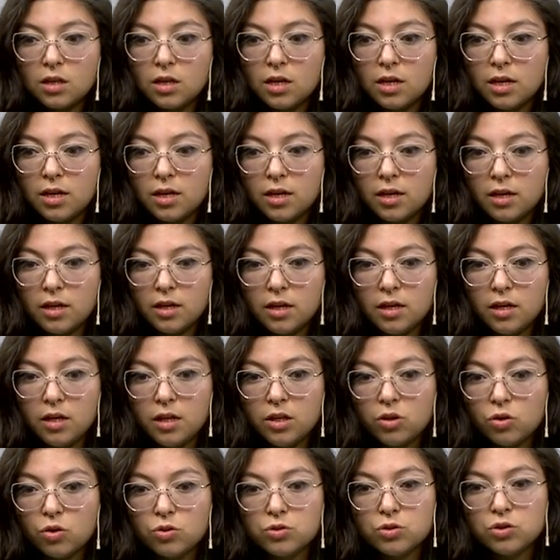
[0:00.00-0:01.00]
Eh,
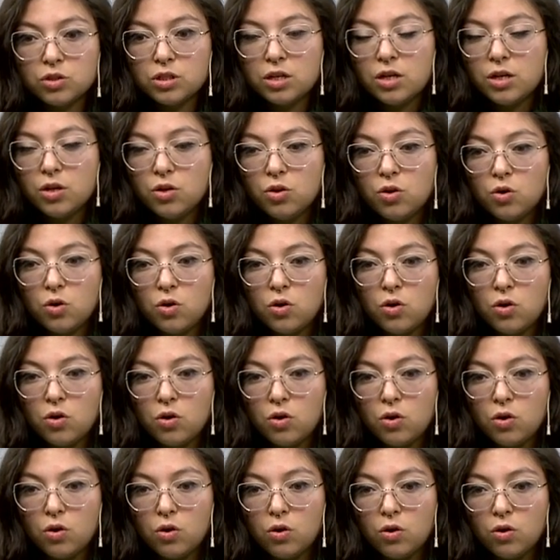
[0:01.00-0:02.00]
entonces
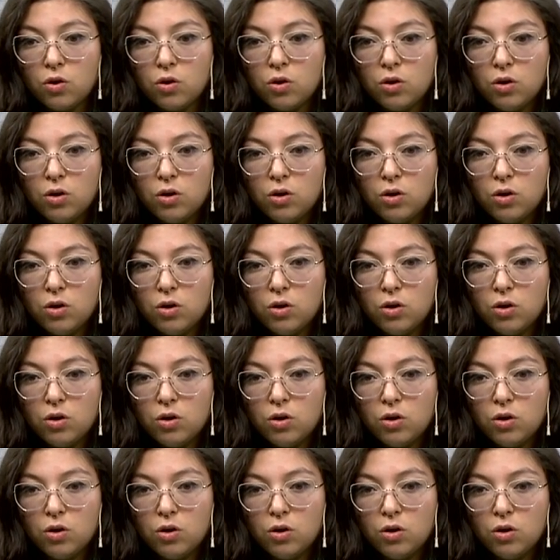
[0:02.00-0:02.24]
no,